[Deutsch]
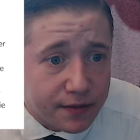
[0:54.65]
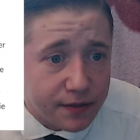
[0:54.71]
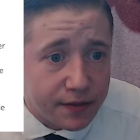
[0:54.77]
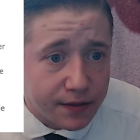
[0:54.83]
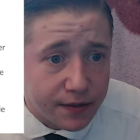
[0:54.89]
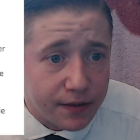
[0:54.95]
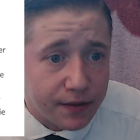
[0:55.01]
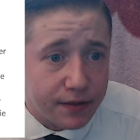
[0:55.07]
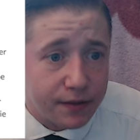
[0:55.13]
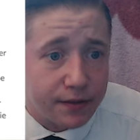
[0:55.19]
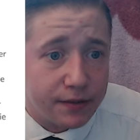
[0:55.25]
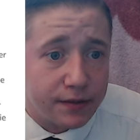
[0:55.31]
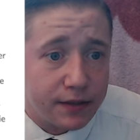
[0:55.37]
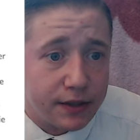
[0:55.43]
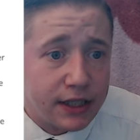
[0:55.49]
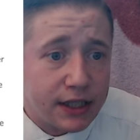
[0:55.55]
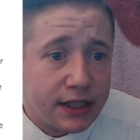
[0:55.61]
So.
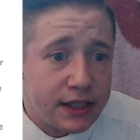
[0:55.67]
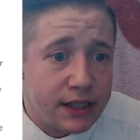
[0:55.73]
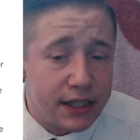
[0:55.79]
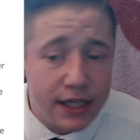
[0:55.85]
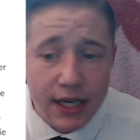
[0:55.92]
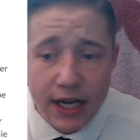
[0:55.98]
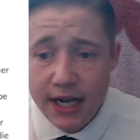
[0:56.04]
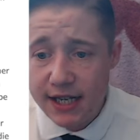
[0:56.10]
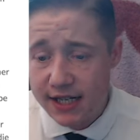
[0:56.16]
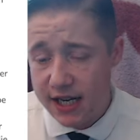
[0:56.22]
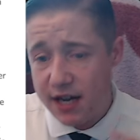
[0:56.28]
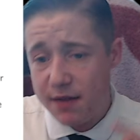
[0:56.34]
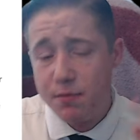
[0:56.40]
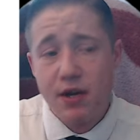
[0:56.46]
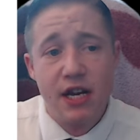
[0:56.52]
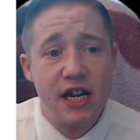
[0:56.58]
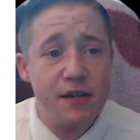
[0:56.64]
Ne? Erzählt
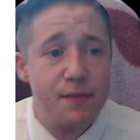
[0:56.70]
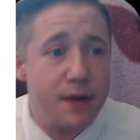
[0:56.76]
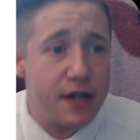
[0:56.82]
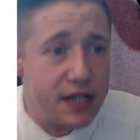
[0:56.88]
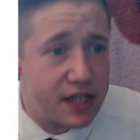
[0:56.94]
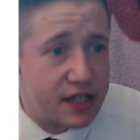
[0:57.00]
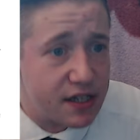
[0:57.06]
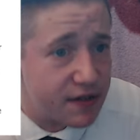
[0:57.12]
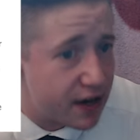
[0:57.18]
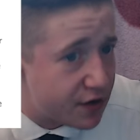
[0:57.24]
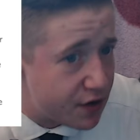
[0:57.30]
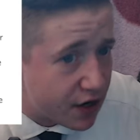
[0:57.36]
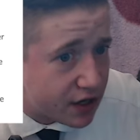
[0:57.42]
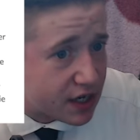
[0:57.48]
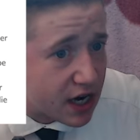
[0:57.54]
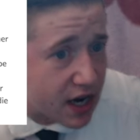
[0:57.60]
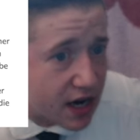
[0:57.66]
mir, dass man zwei
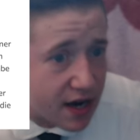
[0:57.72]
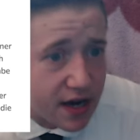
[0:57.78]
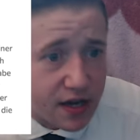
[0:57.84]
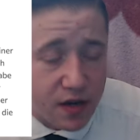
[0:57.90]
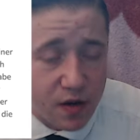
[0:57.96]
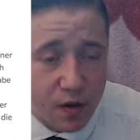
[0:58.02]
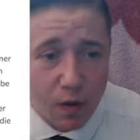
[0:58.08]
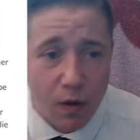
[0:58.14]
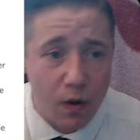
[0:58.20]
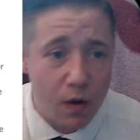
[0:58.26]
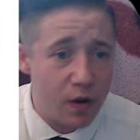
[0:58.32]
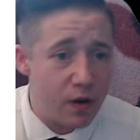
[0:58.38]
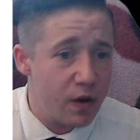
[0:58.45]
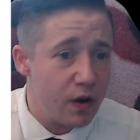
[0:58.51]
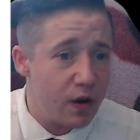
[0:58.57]
Töchter hat und